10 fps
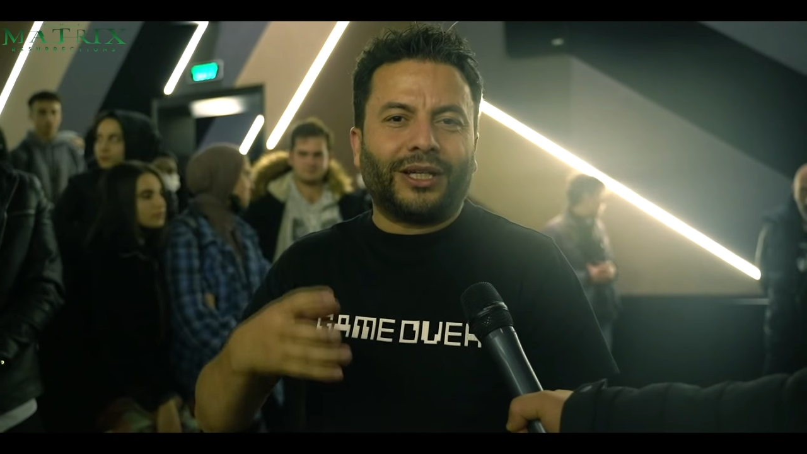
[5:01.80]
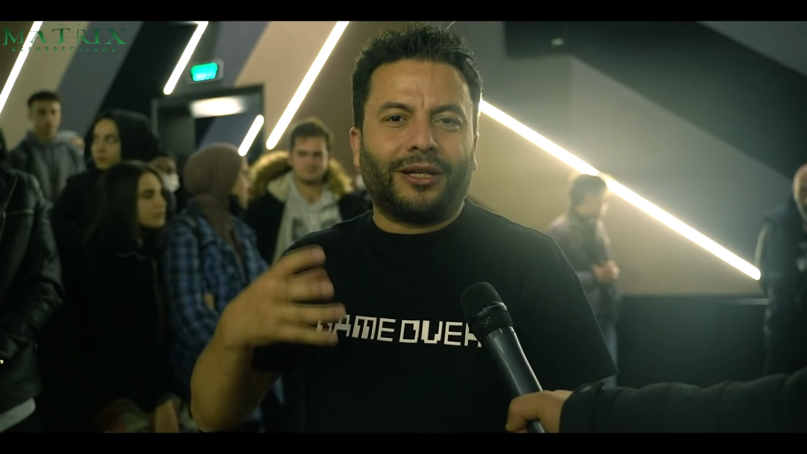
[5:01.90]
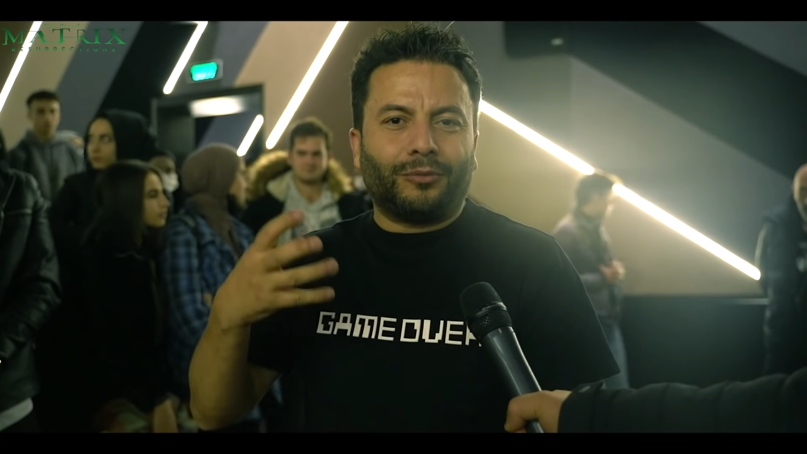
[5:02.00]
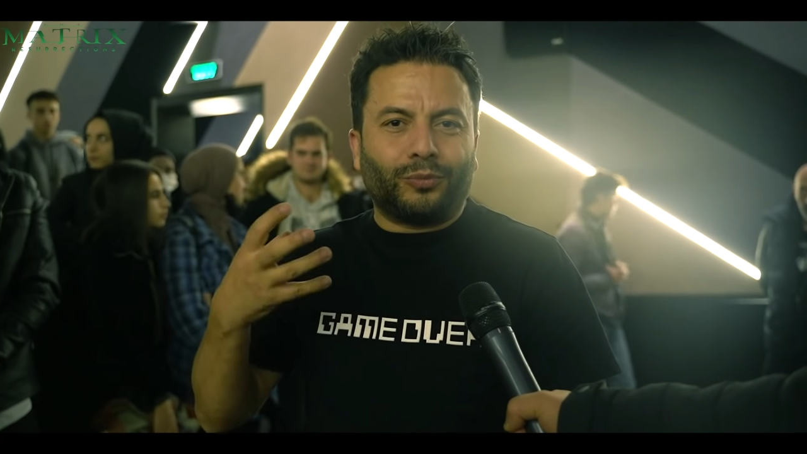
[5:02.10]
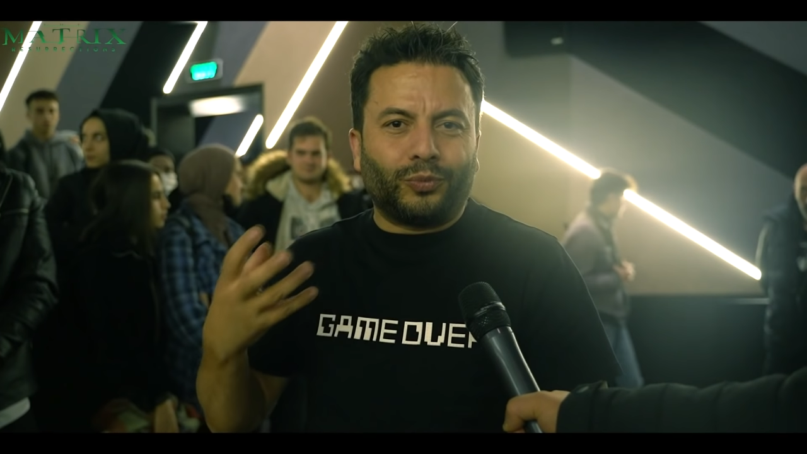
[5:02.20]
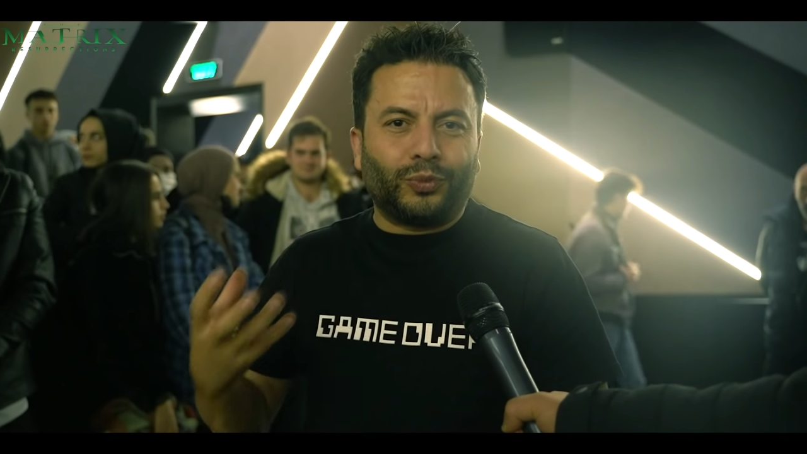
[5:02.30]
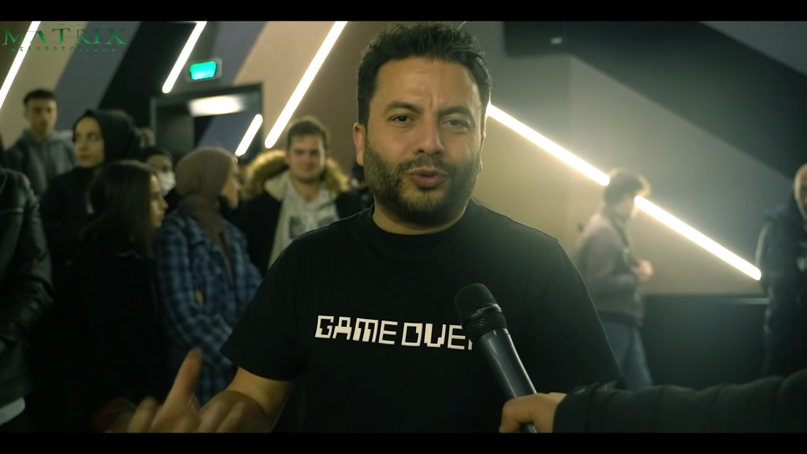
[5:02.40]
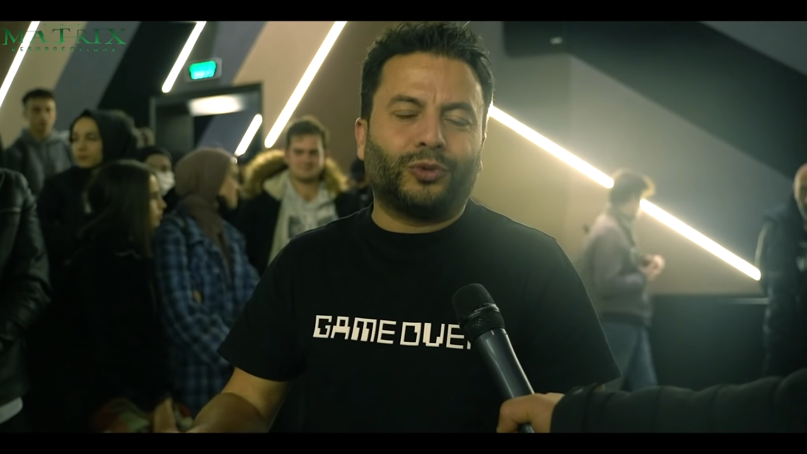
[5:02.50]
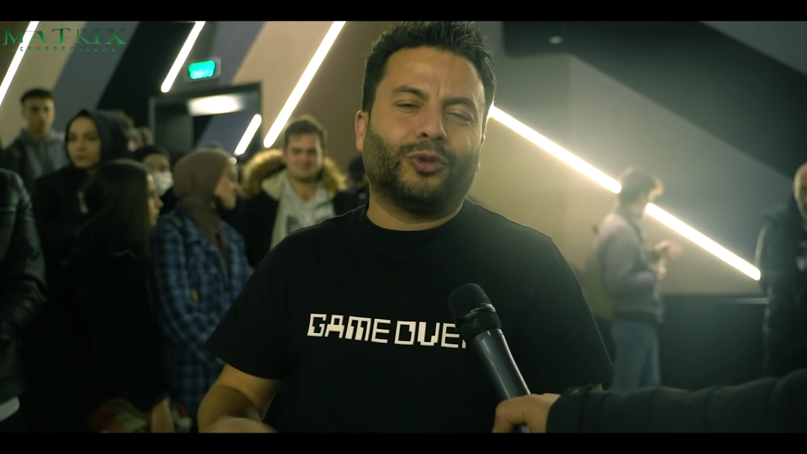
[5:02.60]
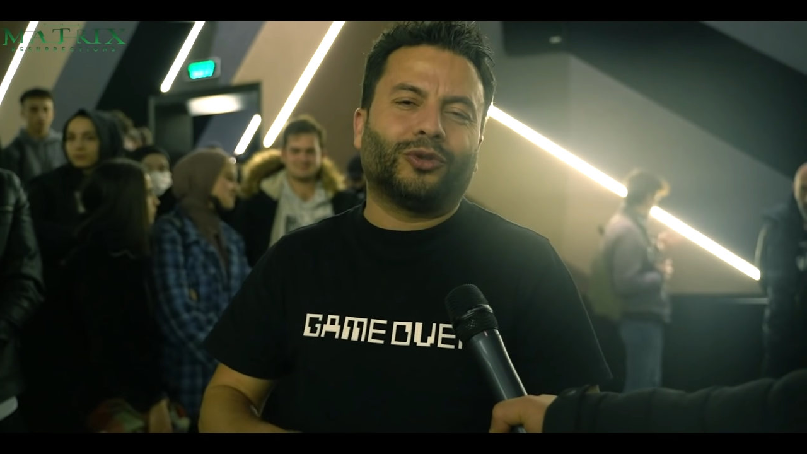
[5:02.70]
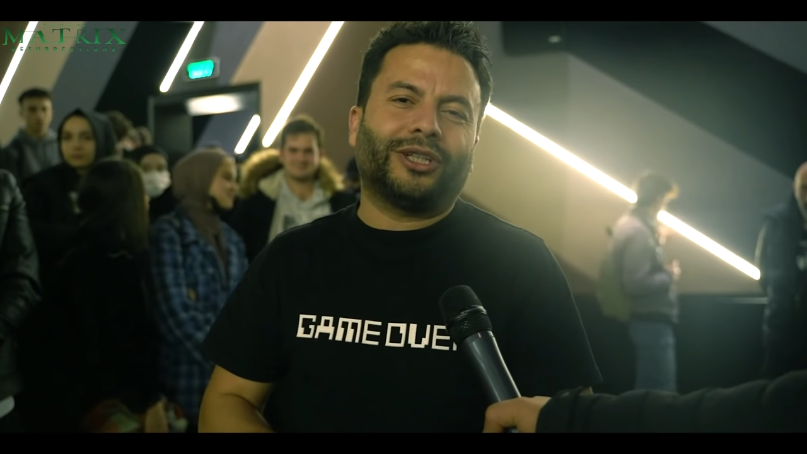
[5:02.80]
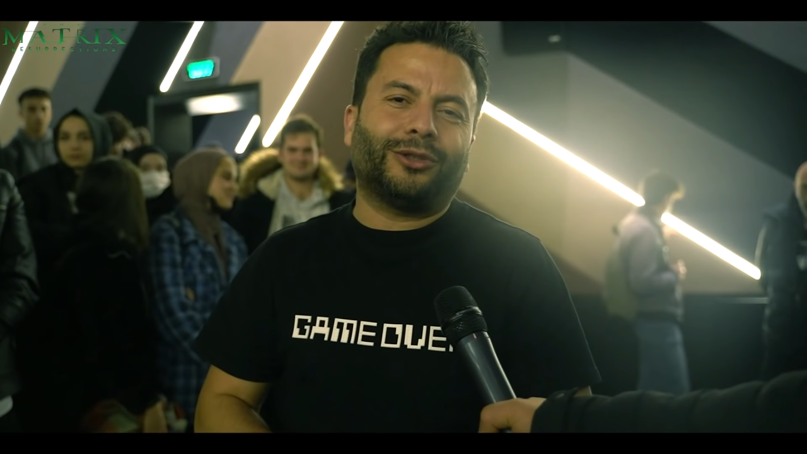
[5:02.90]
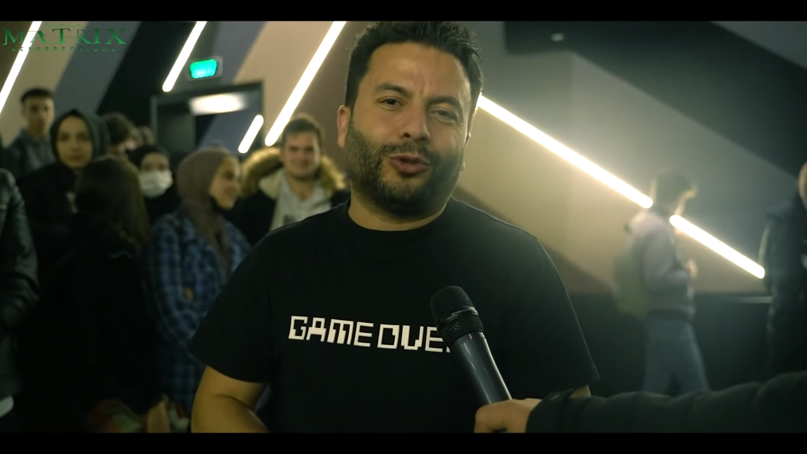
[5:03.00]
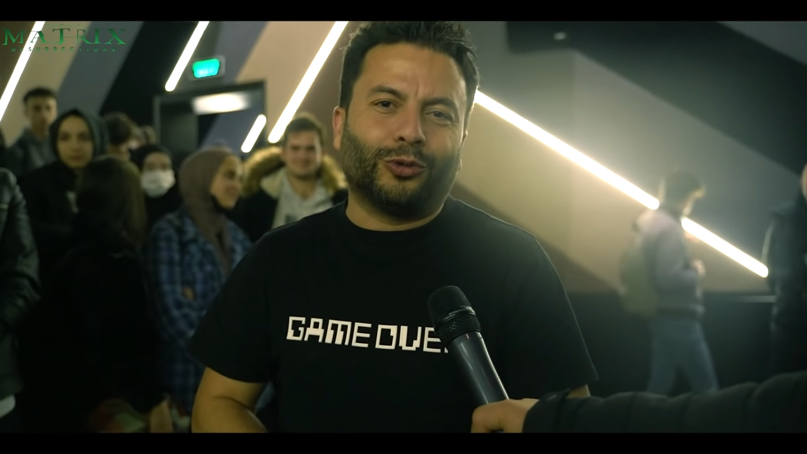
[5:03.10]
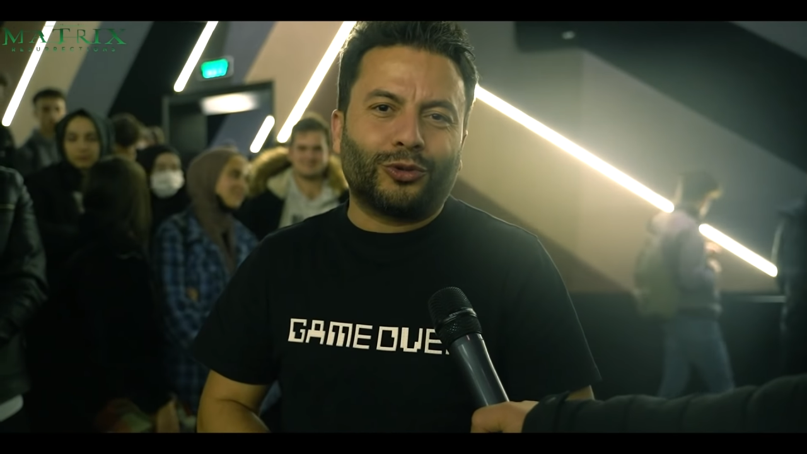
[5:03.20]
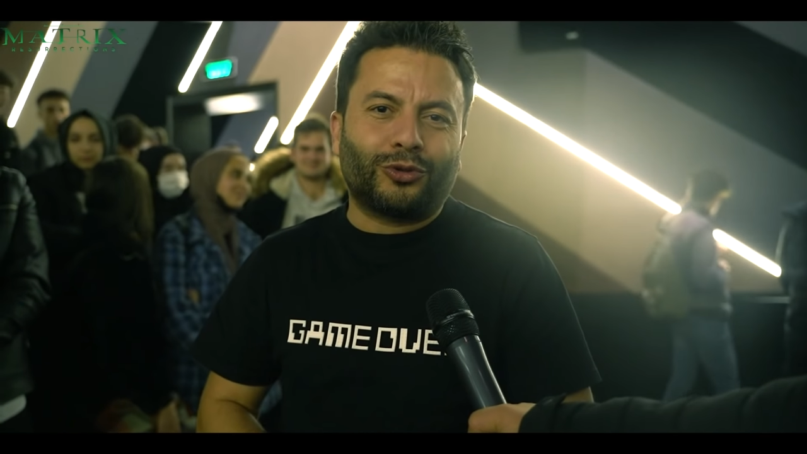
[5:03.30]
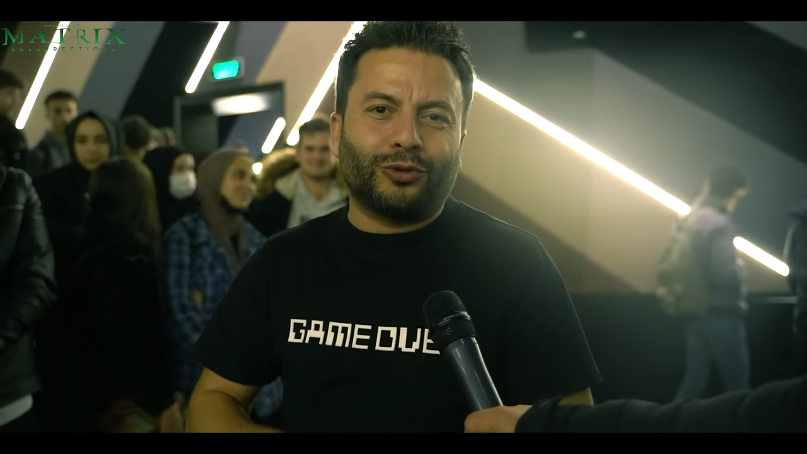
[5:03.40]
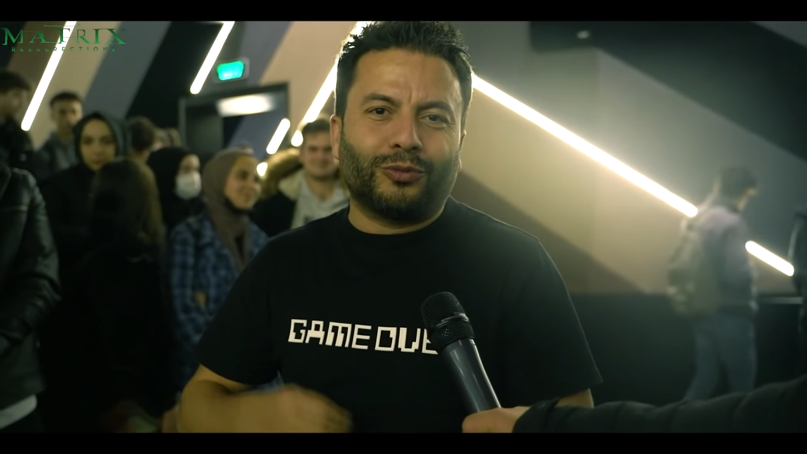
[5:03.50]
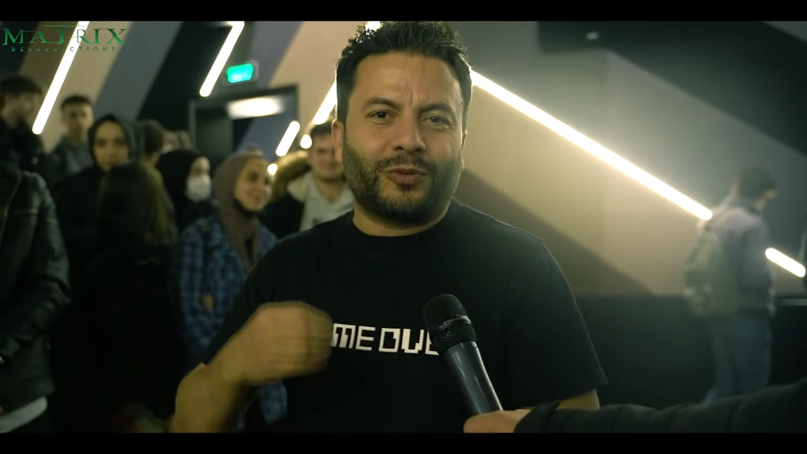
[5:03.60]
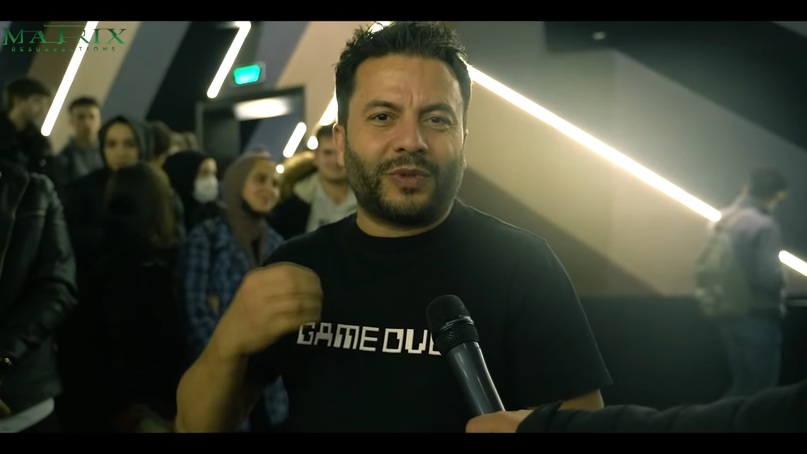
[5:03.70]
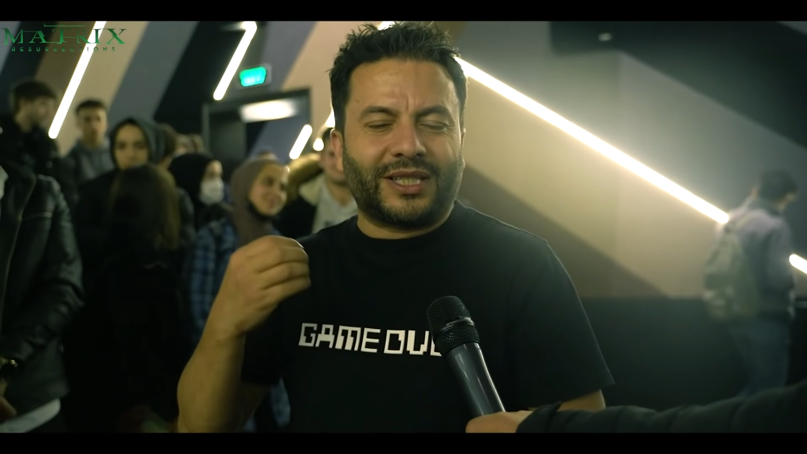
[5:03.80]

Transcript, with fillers: da bu konuları konuştuğumuz